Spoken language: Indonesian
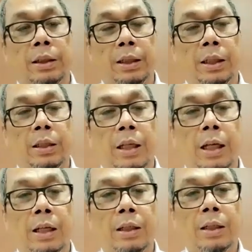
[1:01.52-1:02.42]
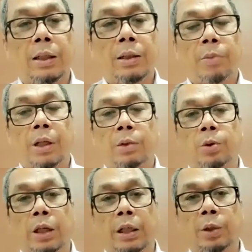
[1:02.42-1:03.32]
digital,
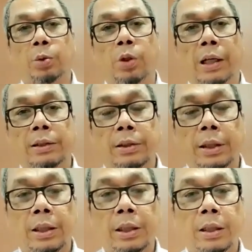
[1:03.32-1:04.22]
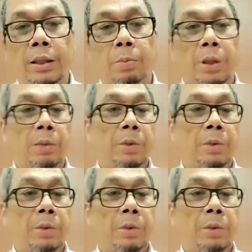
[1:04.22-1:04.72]
melakukan edukasi kepada